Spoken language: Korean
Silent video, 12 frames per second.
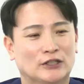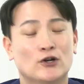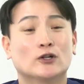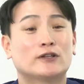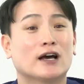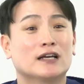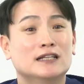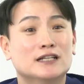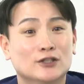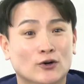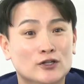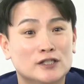연령대가
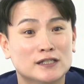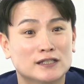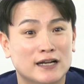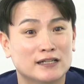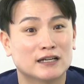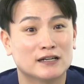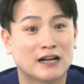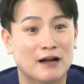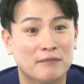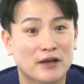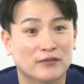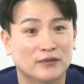있는 어르신들 행사를
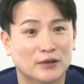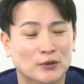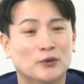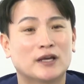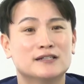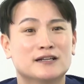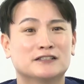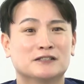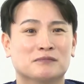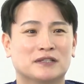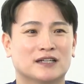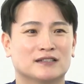가면 이렇게
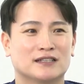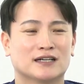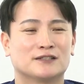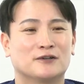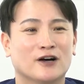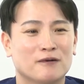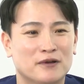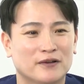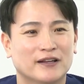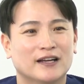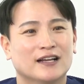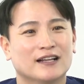인사드립니다. 제가
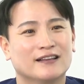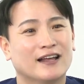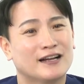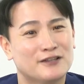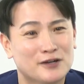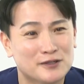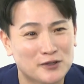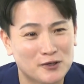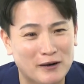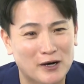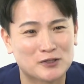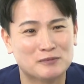들어가면 네 안녕하세요
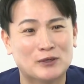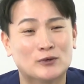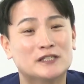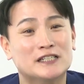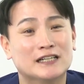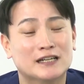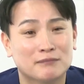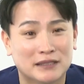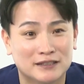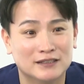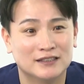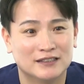반갑습니다. 오늘 진행
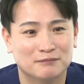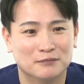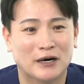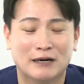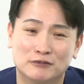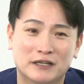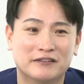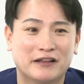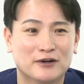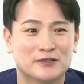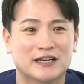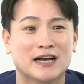맡을 뭐
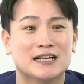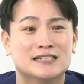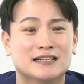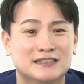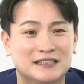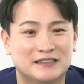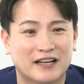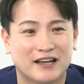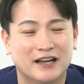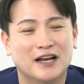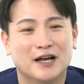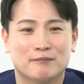아무개인데요. 제가 인사드릴 때
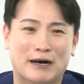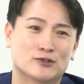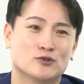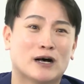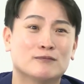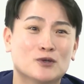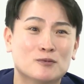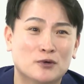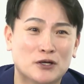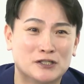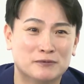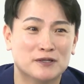박수와 함성
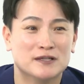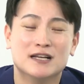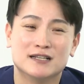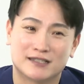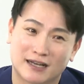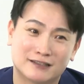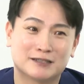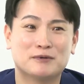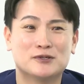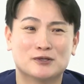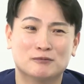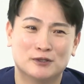보내시면 제가
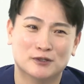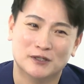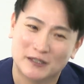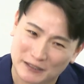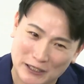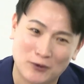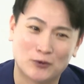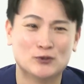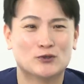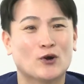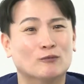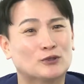특별 선물로 제
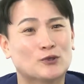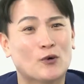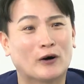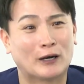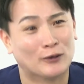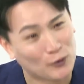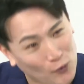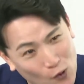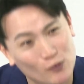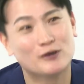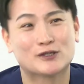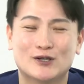오른손 엄지손가락으로
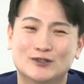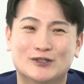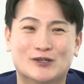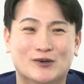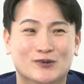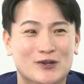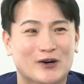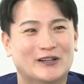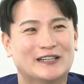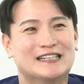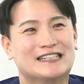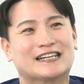콧구멍 찔러드릴 거고요.
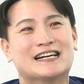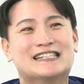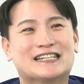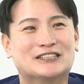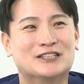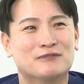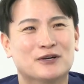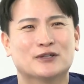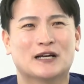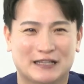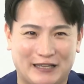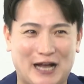제가 인사드리면
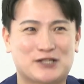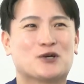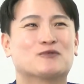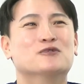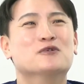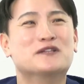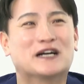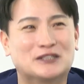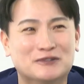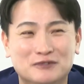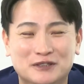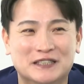다 저희 부모님
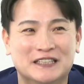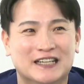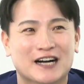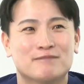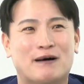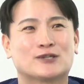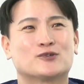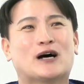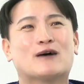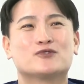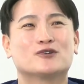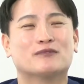같은 분들이니까 박수와
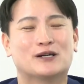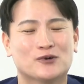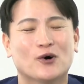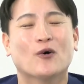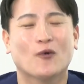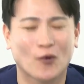함성 말고